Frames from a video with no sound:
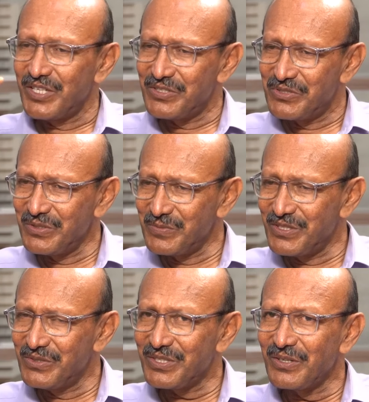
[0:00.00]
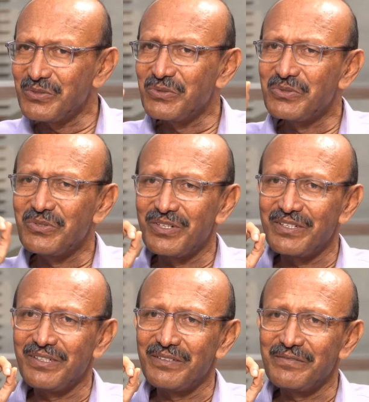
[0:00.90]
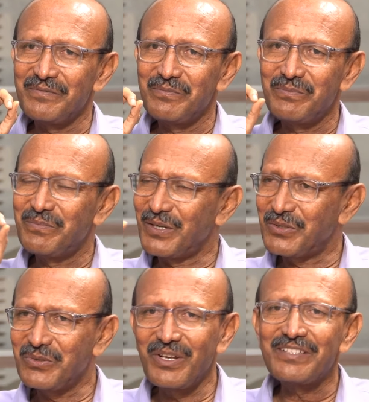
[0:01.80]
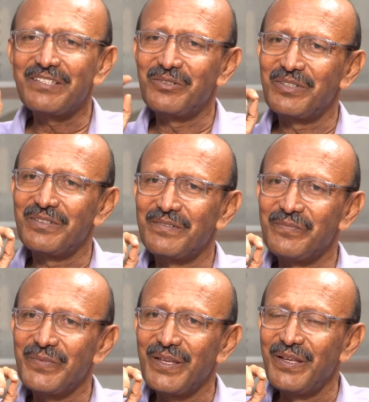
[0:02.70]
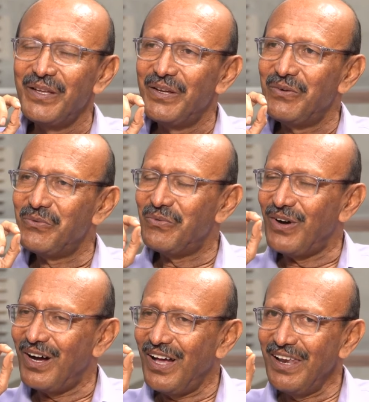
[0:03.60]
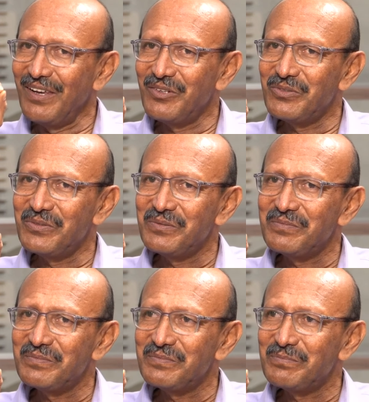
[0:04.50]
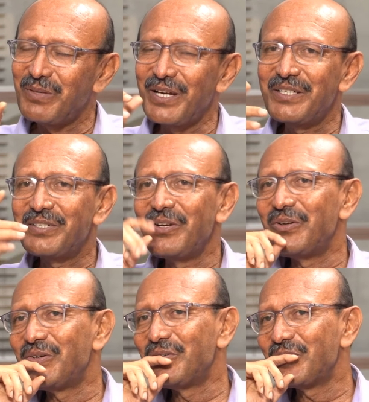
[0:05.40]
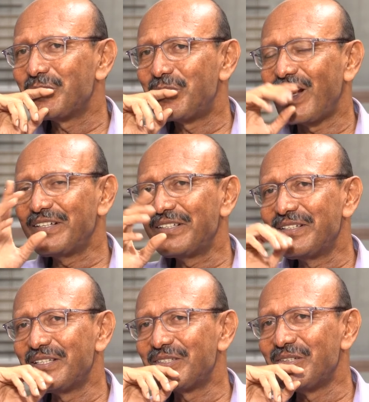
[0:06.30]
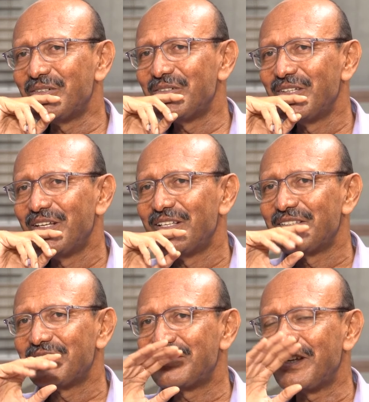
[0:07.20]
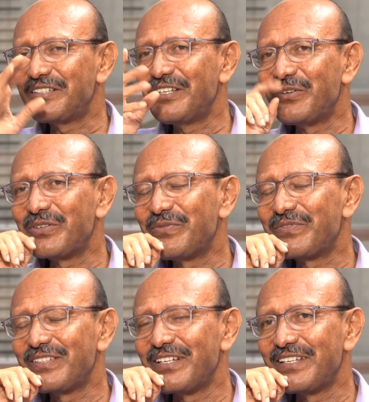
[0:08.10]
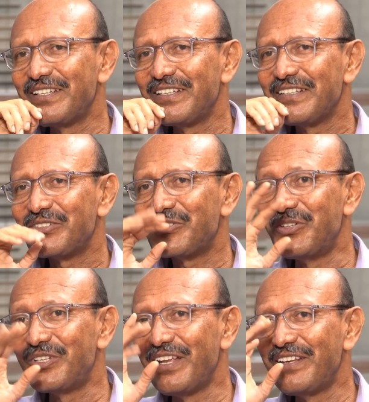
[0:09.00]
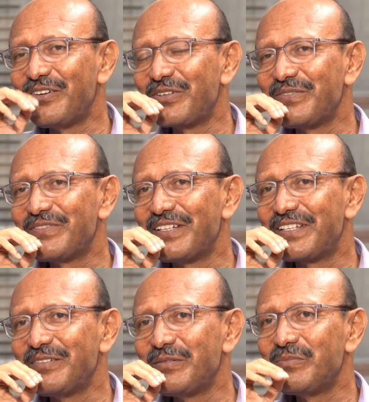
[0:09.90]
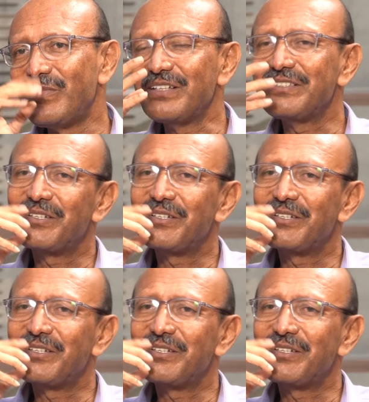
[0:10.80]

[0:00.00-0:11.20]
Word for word: టెస్ట్ ట్యూబ్ జీవితంలో చూసుంటారు వాళ్ళు పట్టుకొని అసలు ఉండరు వాళ్ళు పరీక్షల్లో ప్రాక్టికల్స్లో థర్టీ అవుట్ ఆఫ్ థర్టీ ట్వంటీ నైన్ అవుట్ ఆఫ్ థర్టీ మార్క్స్